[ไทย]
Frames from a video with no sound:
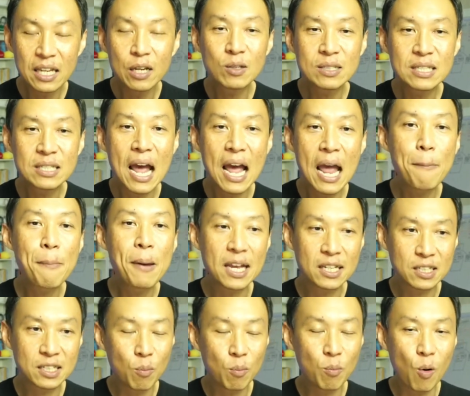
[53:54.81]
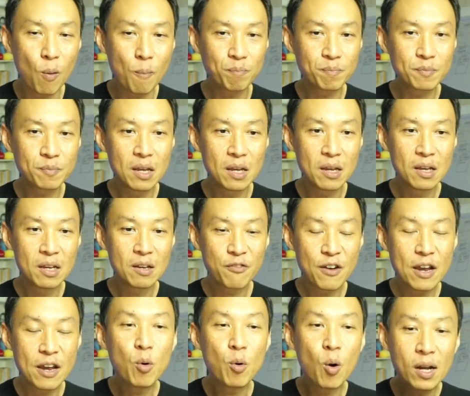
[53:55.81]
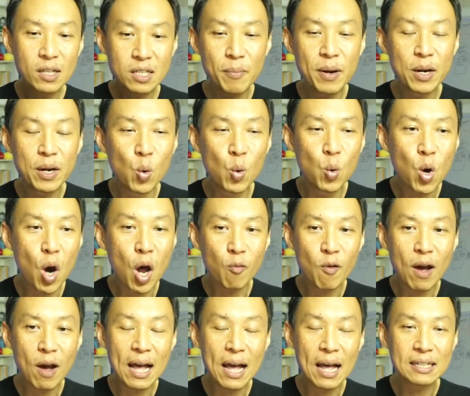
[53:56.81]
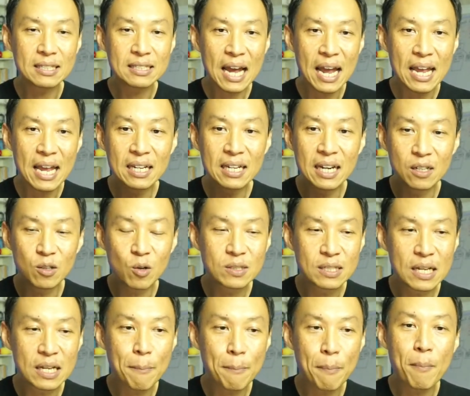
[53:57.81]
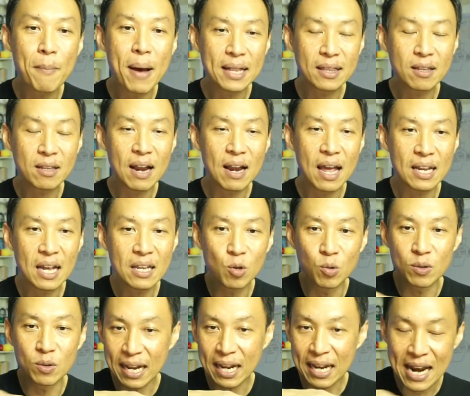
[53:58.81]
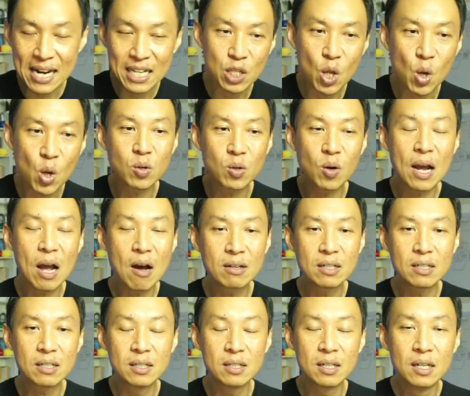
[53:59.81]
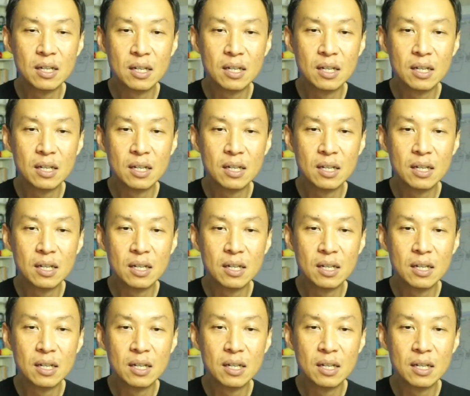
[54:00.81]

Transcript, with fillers: งโฆษณาให้เพจของผม Facebook เขาจะมาดูก่อนว่าใช้เงินโฆษณาประมาณเท่าไหร่ถ้าอยู่ในขั้นต้นของเขาคือ